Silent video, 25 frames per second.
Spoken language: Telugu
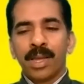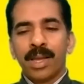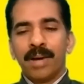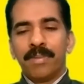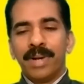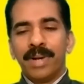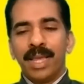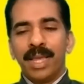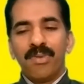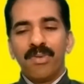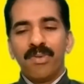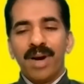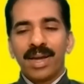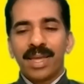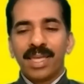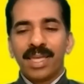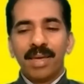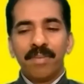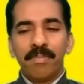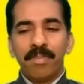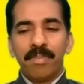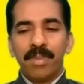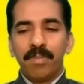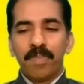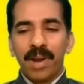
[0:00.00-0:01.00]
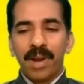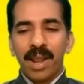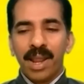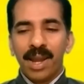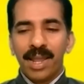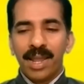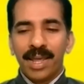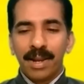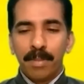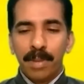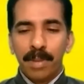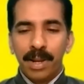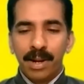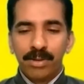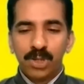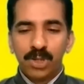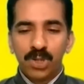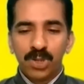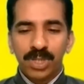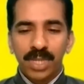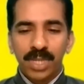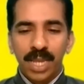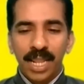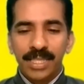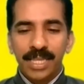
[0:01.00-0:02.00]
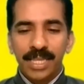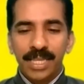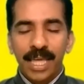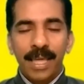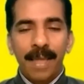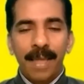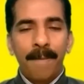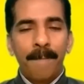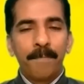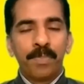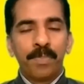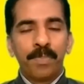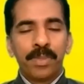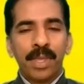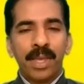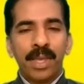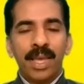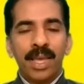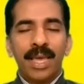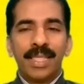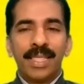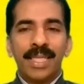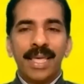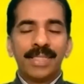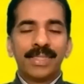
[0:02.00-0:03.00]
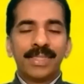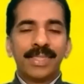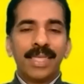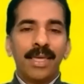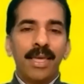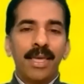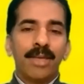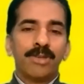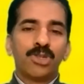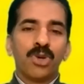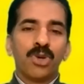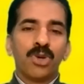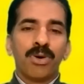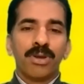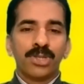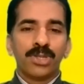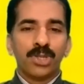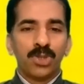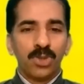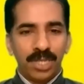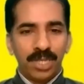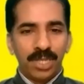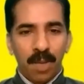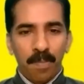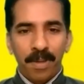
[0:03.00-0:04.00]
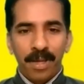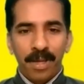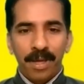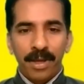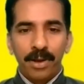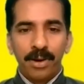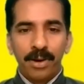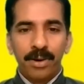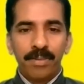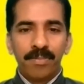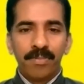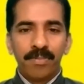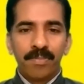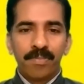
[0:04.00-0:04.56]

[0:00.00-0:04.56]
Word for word: కాబట్టి ఈ వాక్యం ప్రియులారా మనం చూసినట్లయితే ఏదైతే యేసుకృసు చెప్పారో